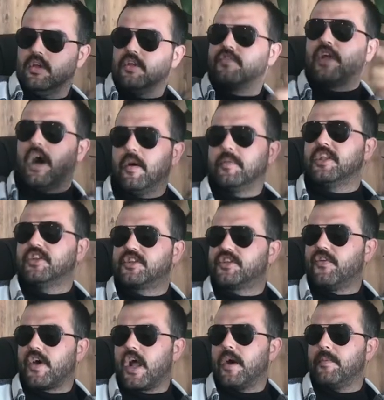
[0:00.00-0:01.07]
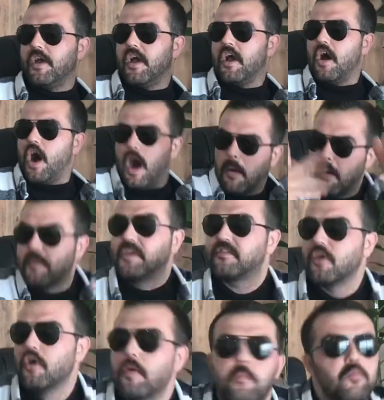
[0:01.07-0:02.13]
Daha birincisi var abi. Ama biz
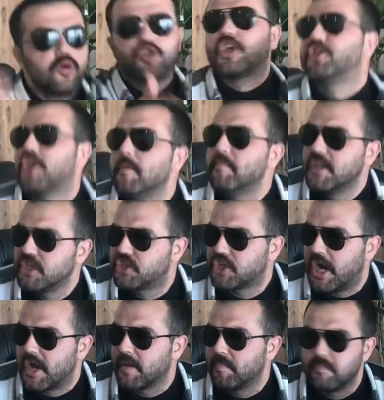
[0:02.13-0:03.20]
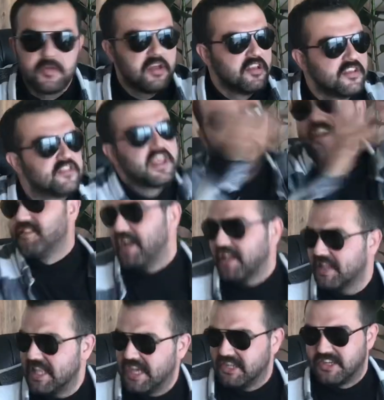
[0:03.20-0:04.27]
muhteşem bir çıkarıp 8
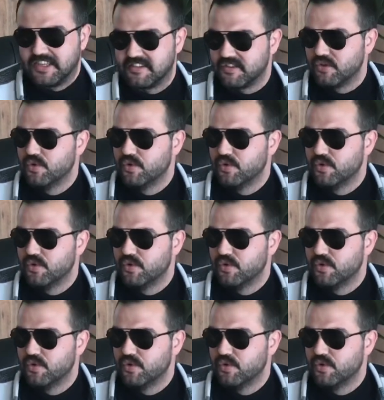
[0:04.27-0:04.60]
atlayacağız.